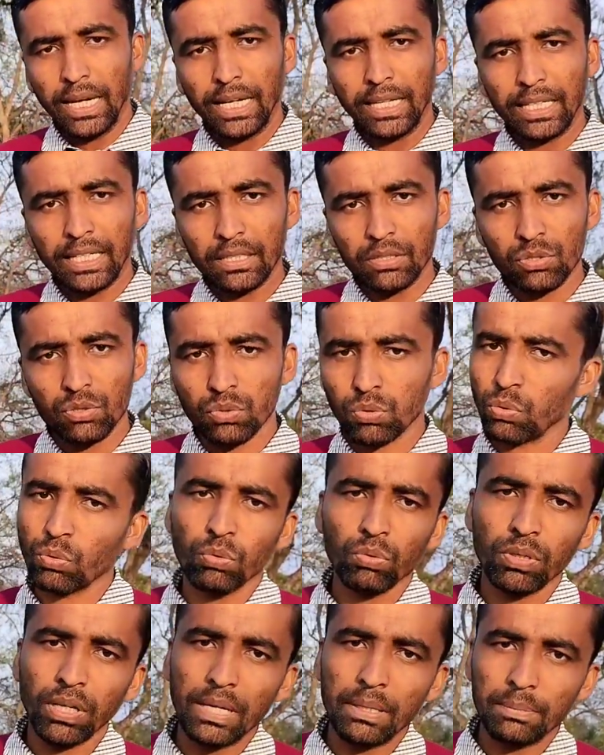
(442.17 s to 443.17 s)
একটা
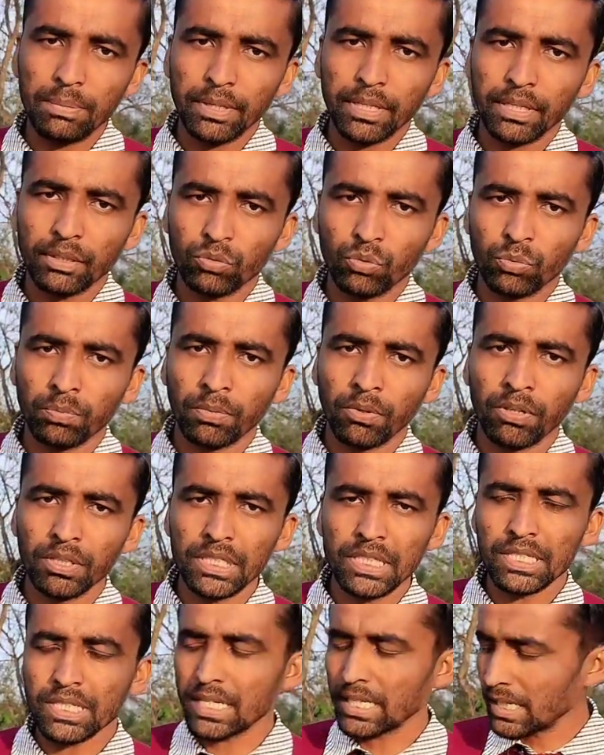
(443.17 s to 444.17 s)
সরু টাইপের একটু
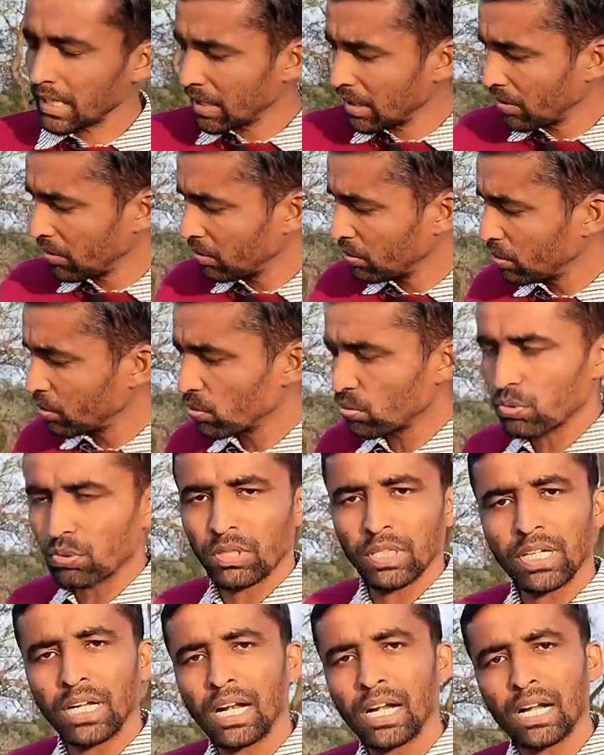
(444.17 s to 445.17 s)
পাওয়া যায় সেটা না হয় দুশো
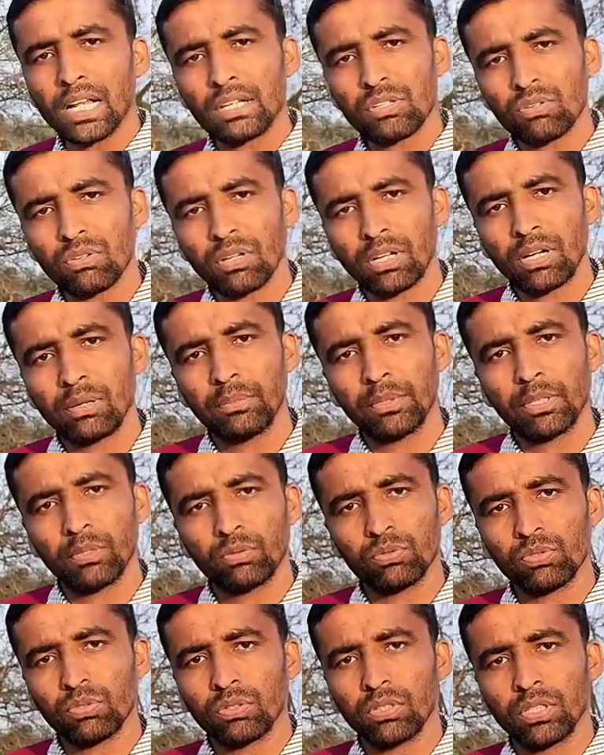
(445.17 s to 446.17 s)
থেকে আড়াইশো গ্রামের
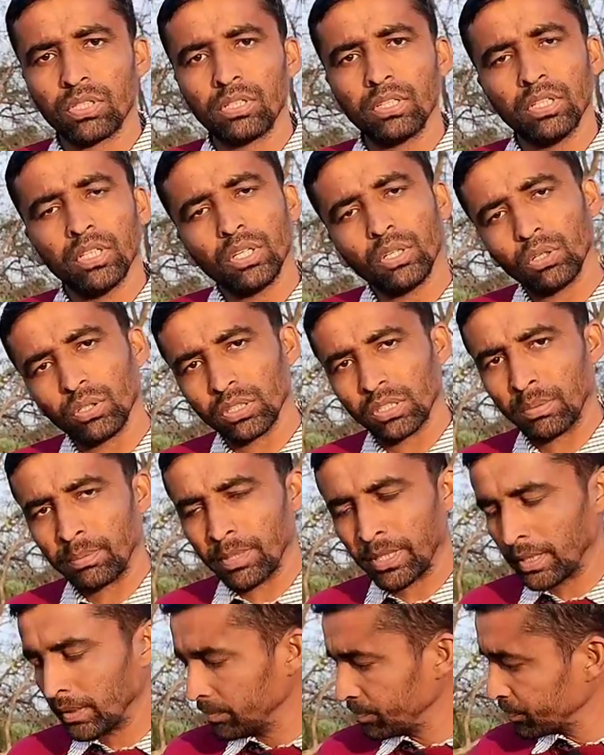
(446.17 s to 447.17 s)
ওজনের হতে
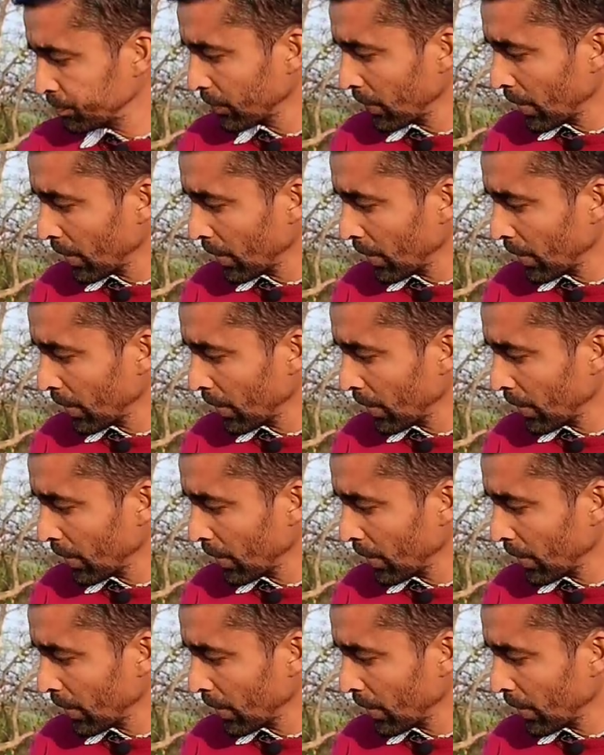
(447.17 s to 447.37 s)
পারে